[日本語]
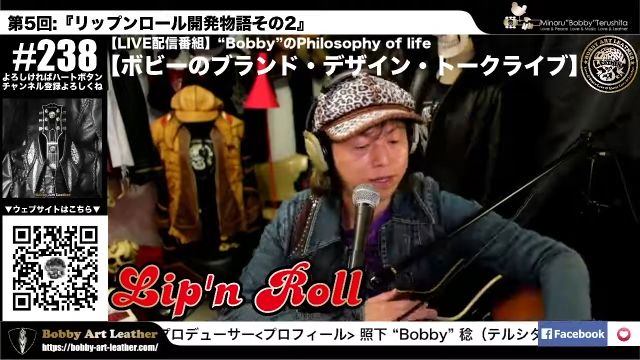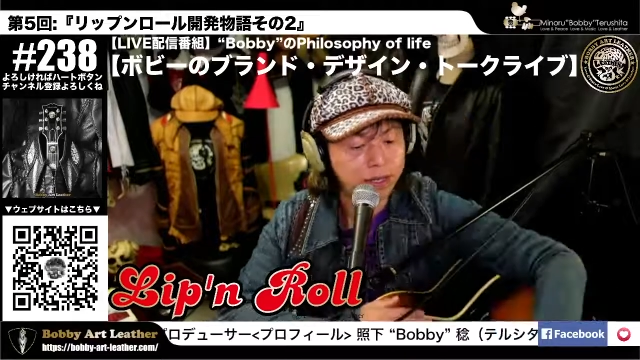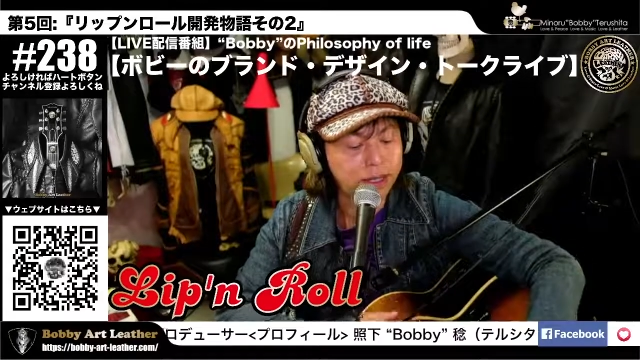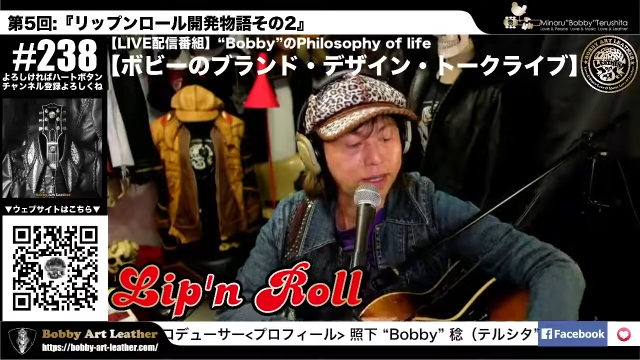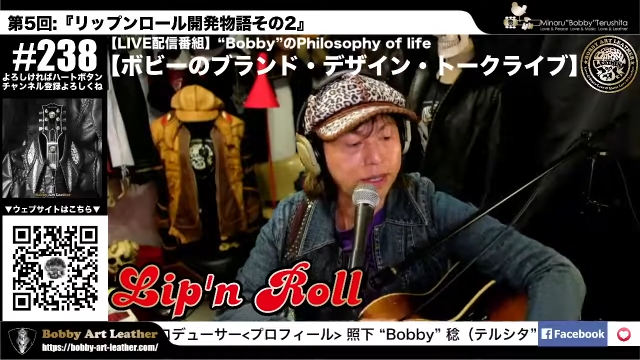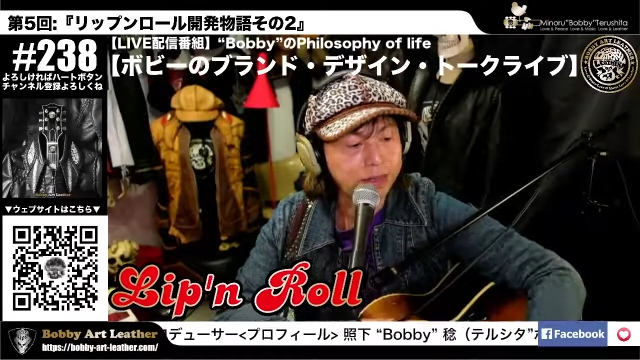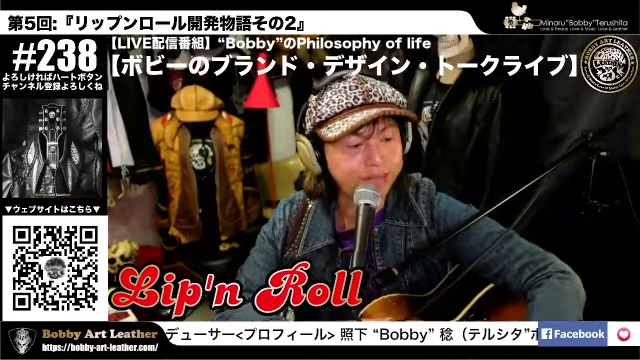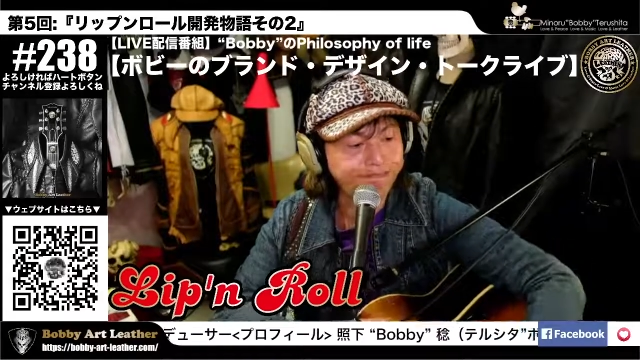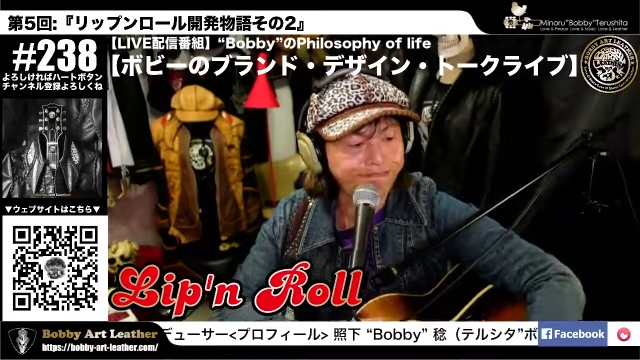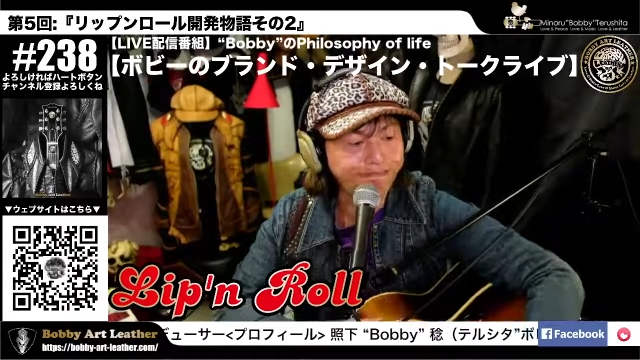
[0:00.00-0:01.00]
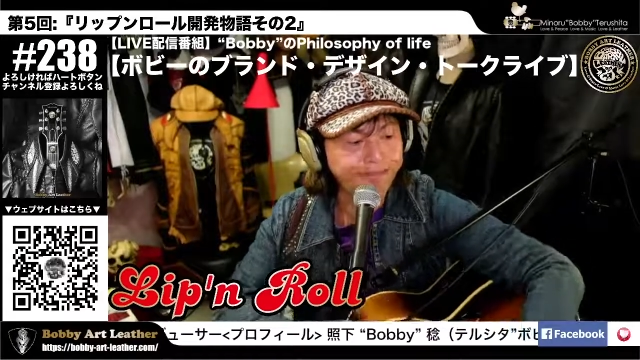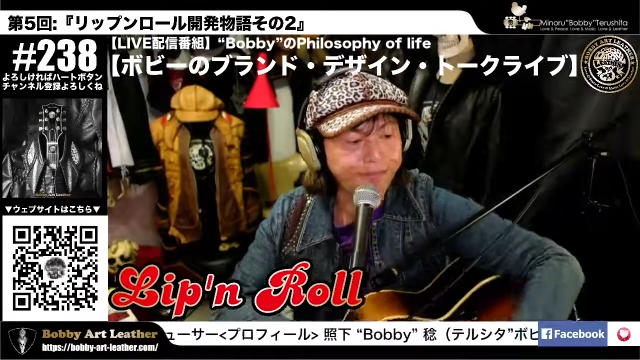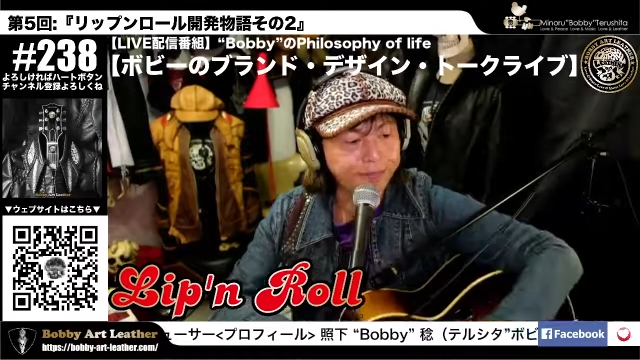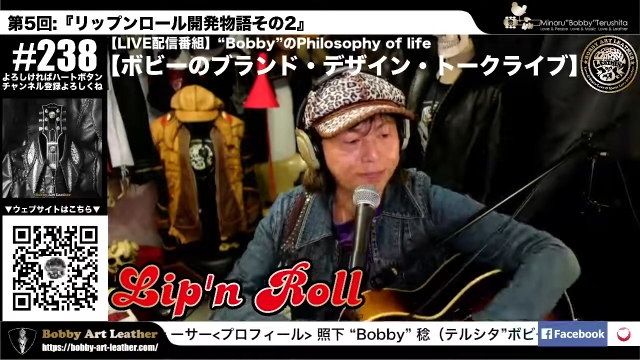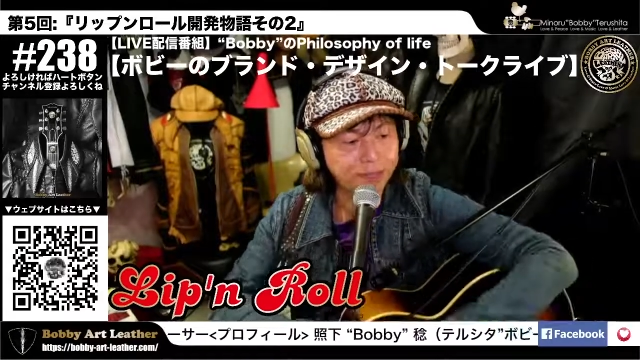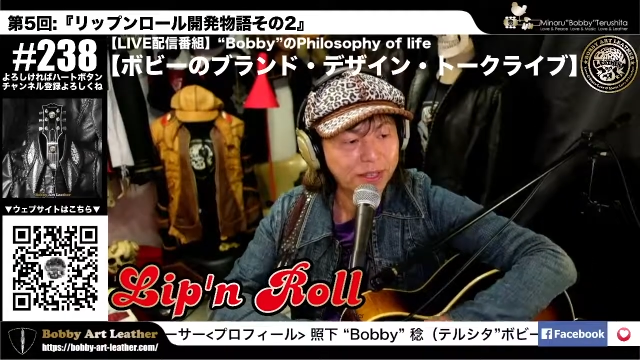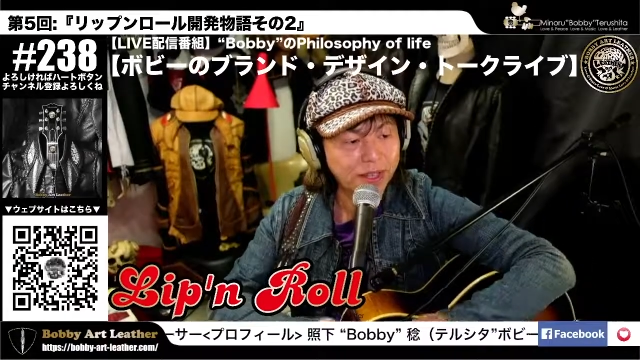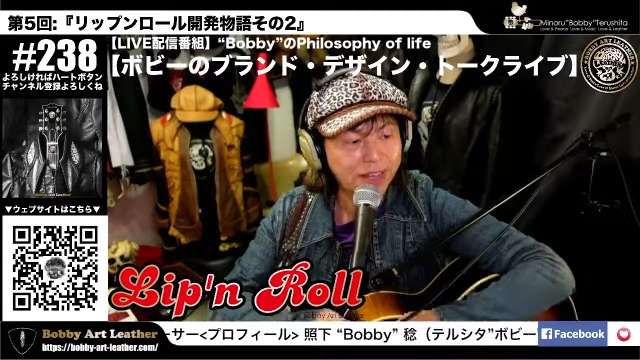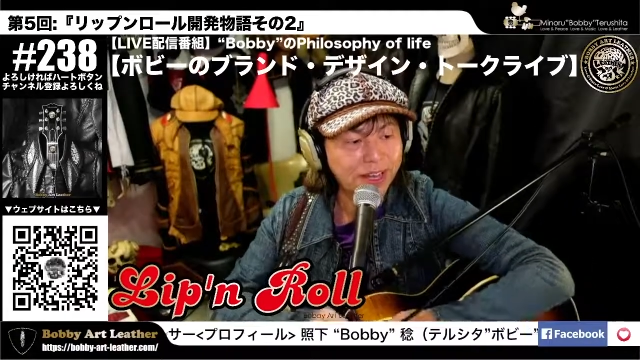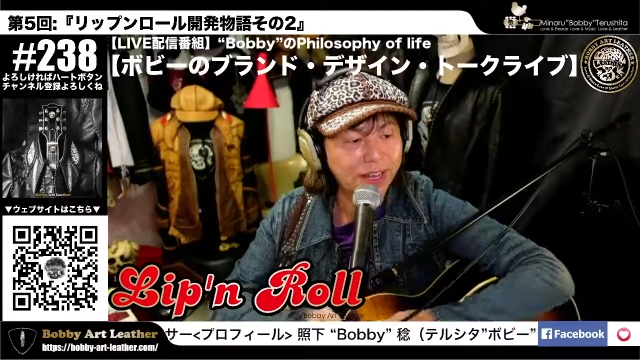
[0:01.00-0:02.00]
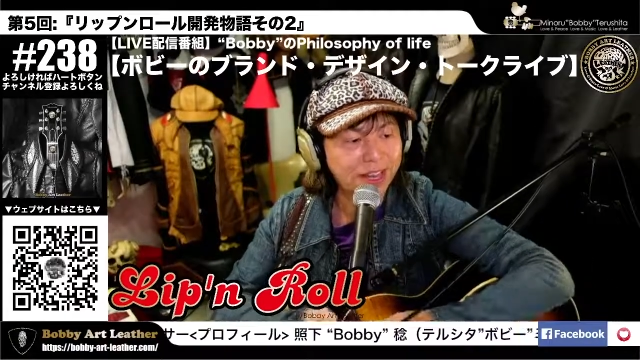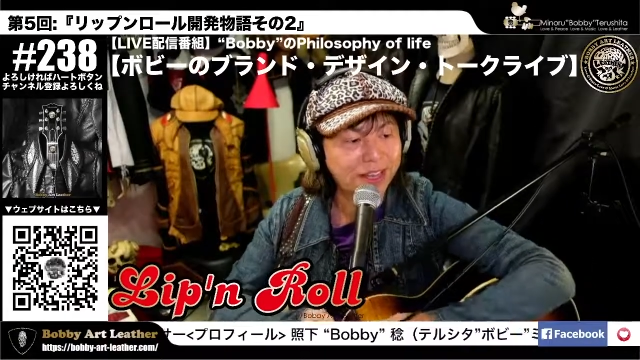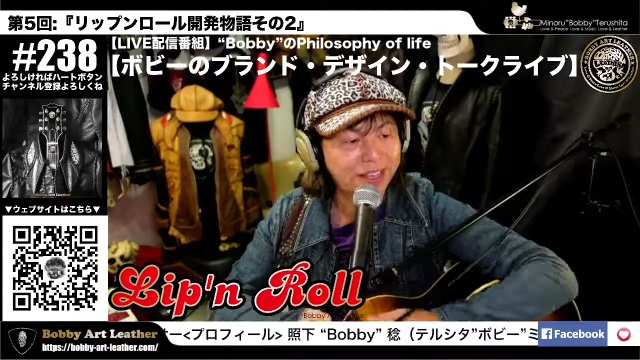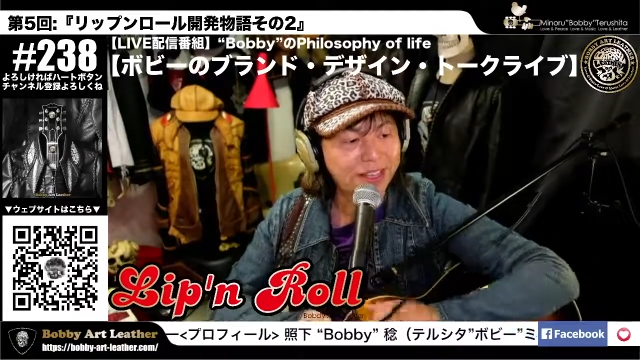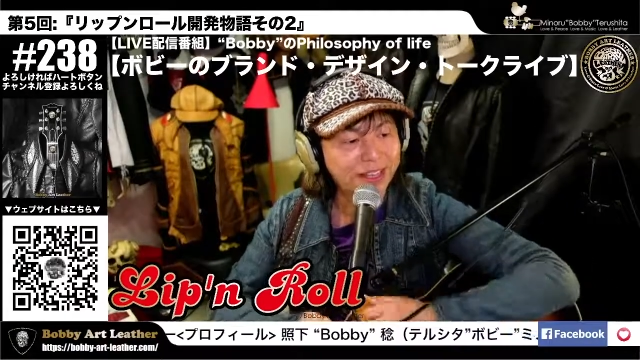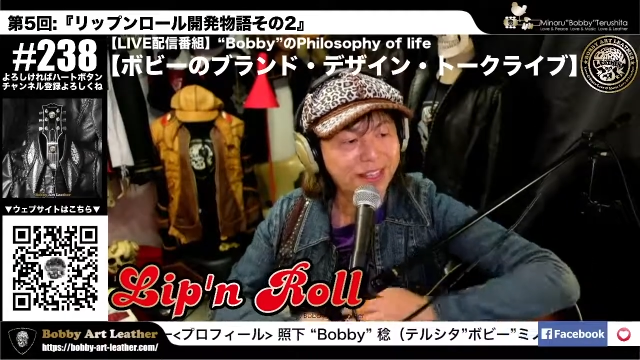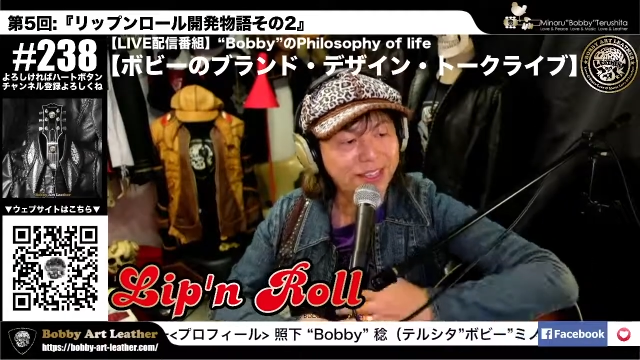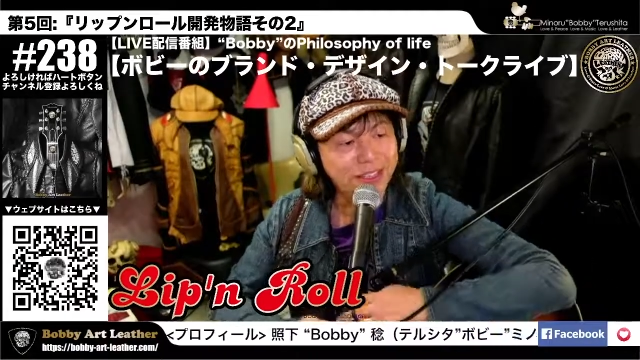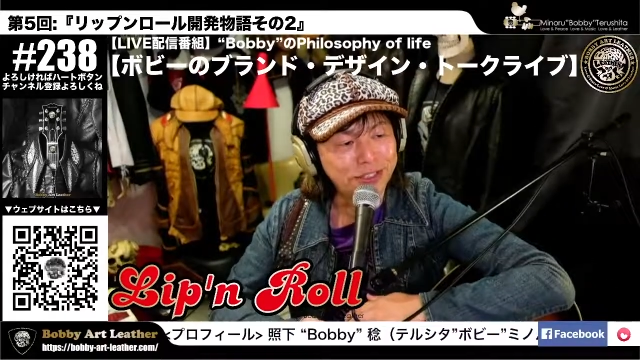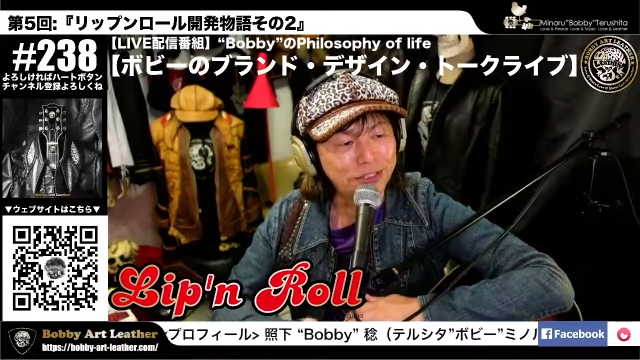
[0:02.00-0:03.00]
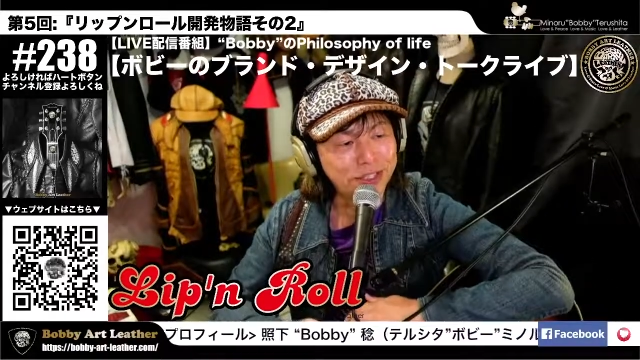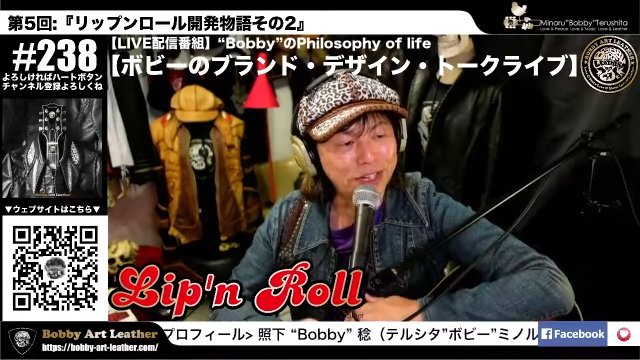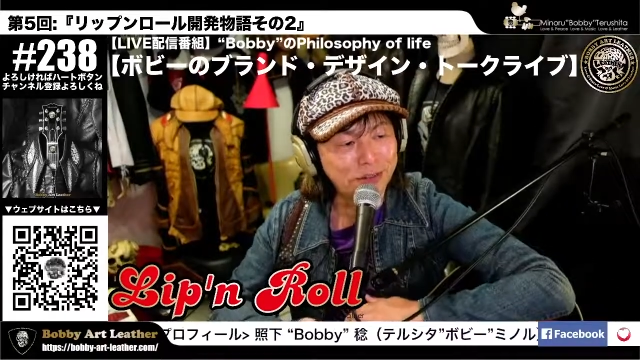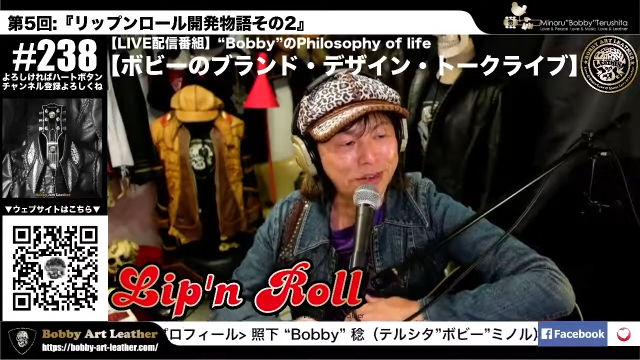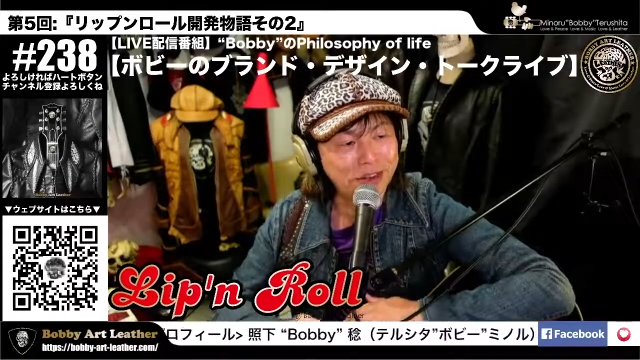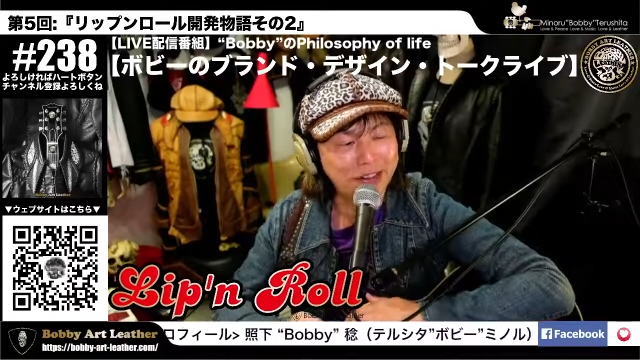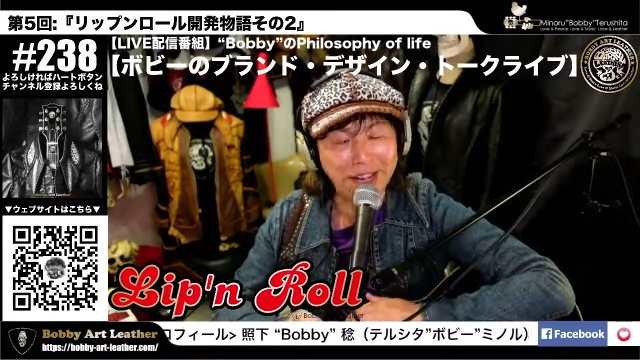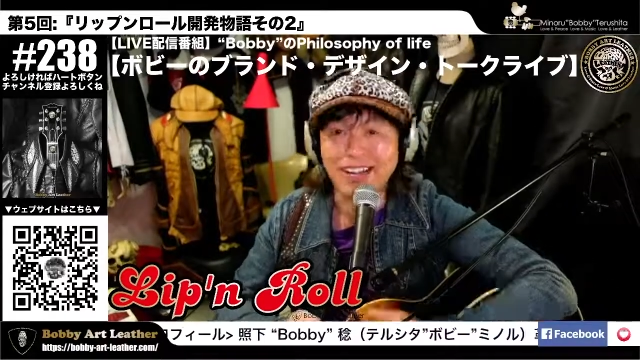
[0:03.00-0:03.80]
いったかなうん。あ、ゆうどさん、こんばんは。